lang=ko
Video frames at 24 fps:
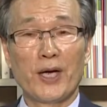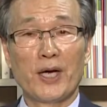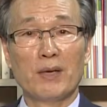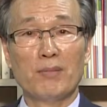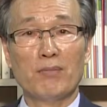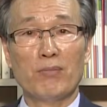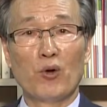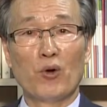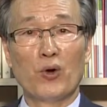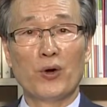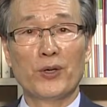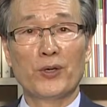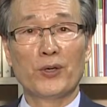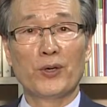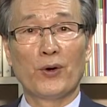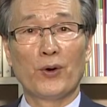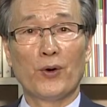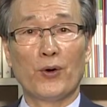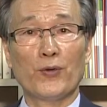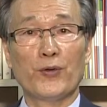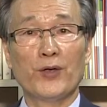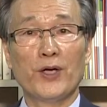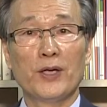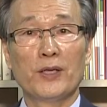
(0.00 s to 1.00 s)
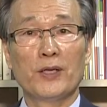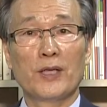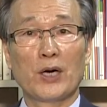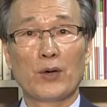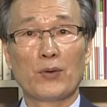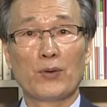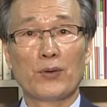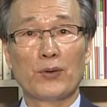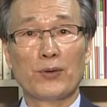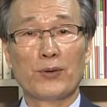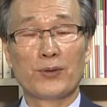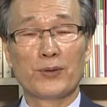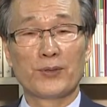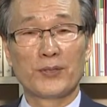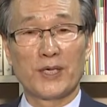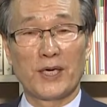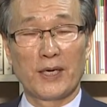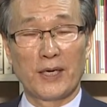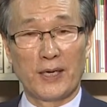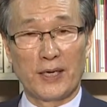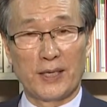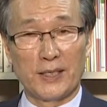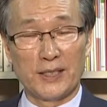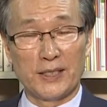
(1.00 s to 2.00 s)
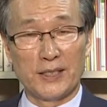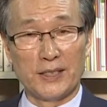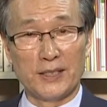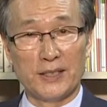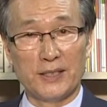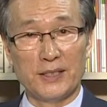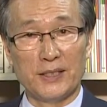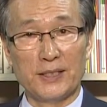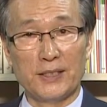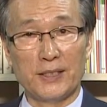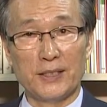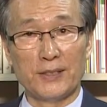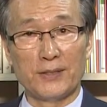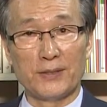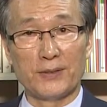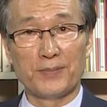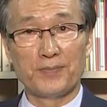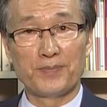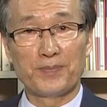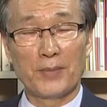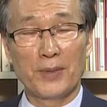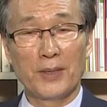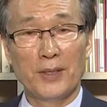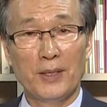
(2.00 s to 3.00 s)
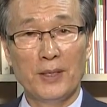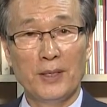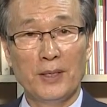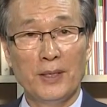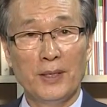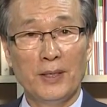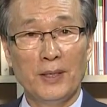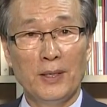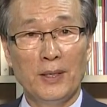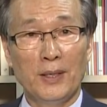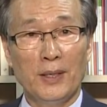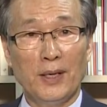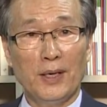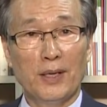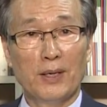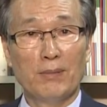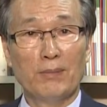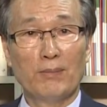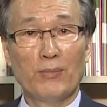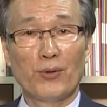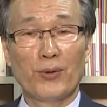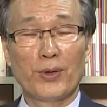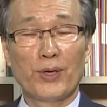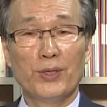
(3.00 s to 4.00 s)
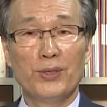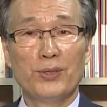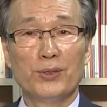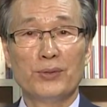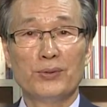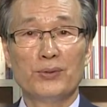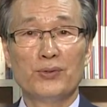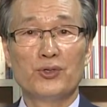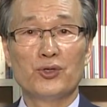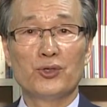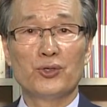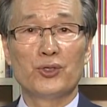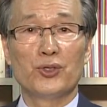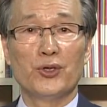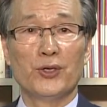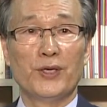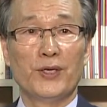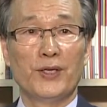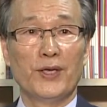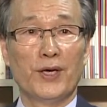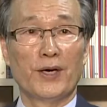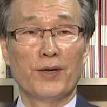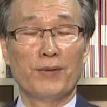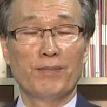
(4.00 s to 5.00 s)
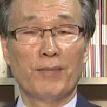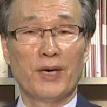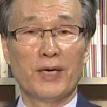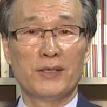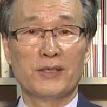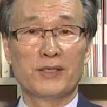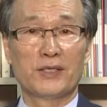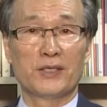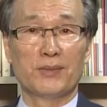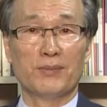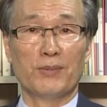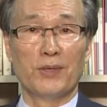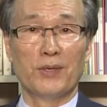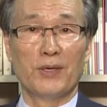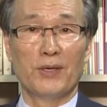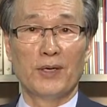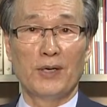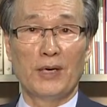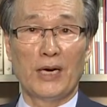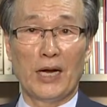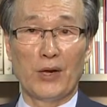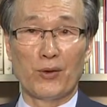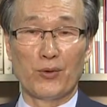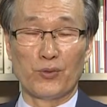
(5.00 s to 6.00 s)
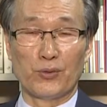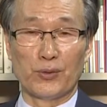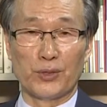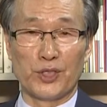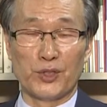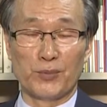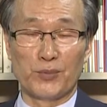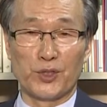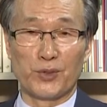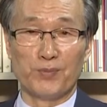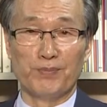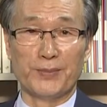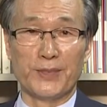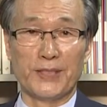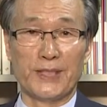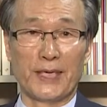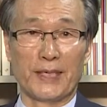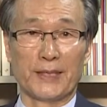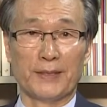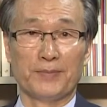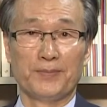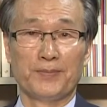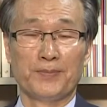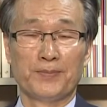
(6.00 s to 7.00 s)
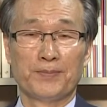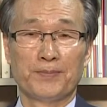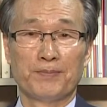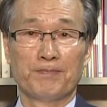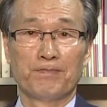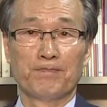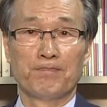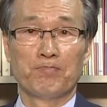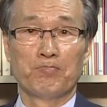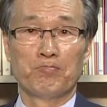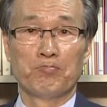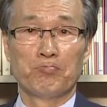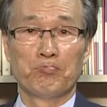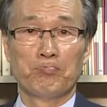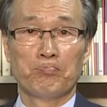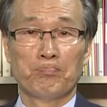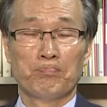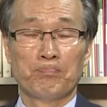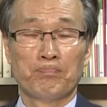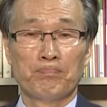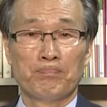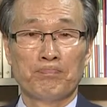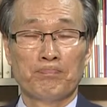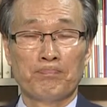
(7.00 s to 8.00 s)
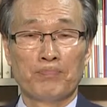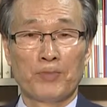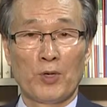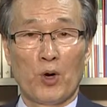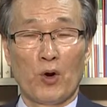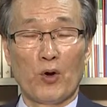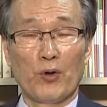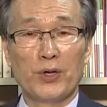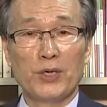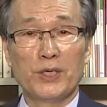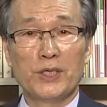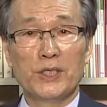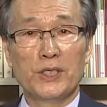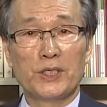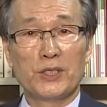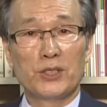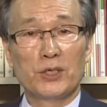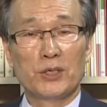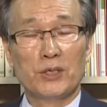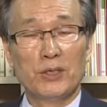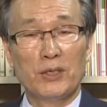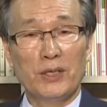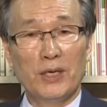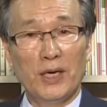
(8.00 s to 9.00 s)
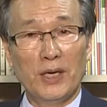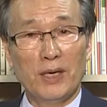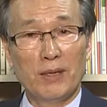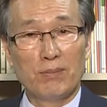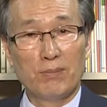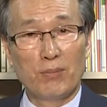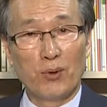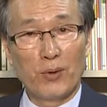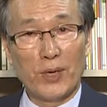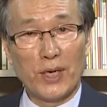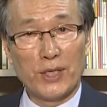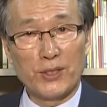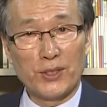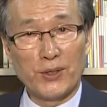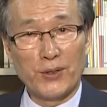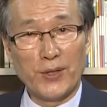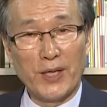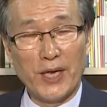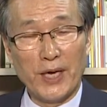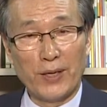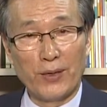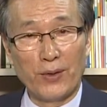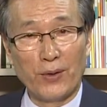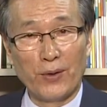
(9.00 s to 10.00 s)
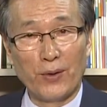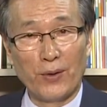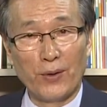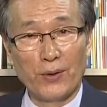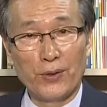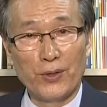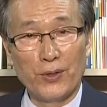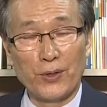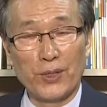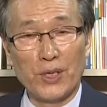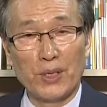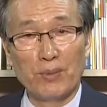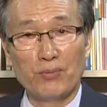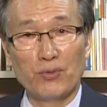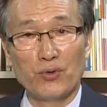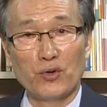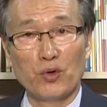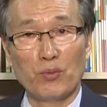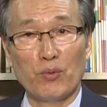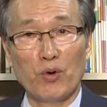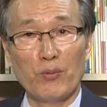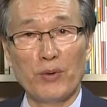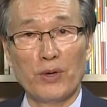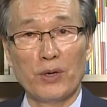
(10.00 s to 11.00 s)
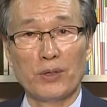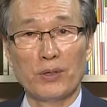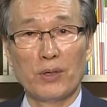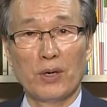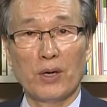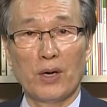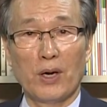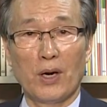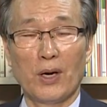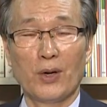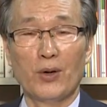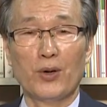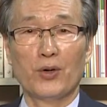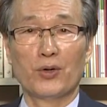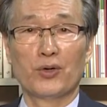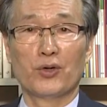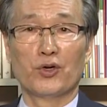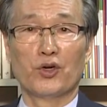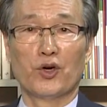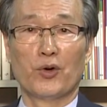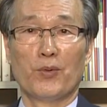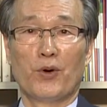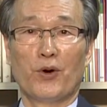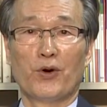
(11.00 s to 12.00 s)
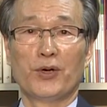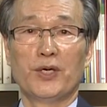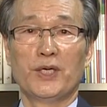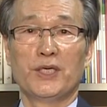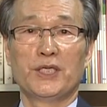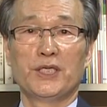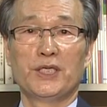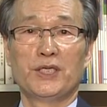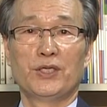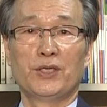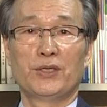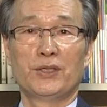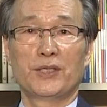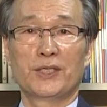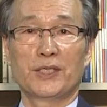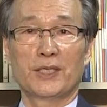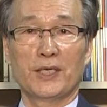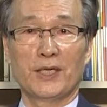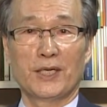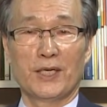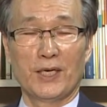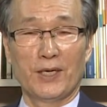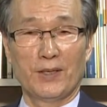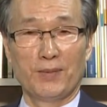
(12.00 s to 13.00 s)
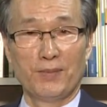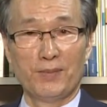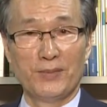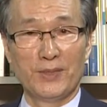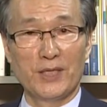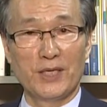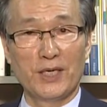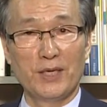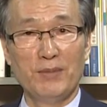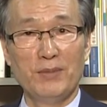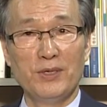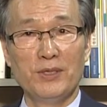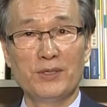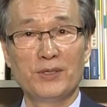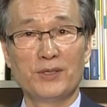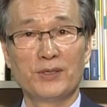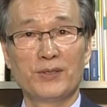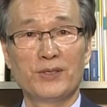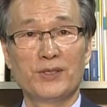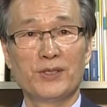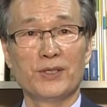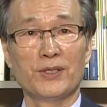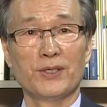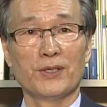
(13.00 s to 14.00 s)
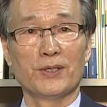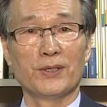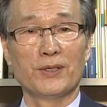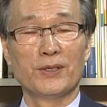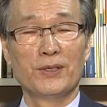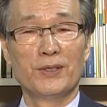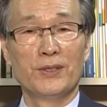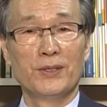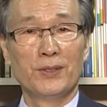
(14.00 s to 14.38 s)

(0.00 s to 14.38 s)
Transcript: 행복은 어디에 있다고 생각하시는지요? 행복의 현주소에 대한 말씀을 나누고 싶습니다. 어린 시절 행복하셨나요? 이렇게 물어보면, 아유, 그럼 어린 시절 참재미었지요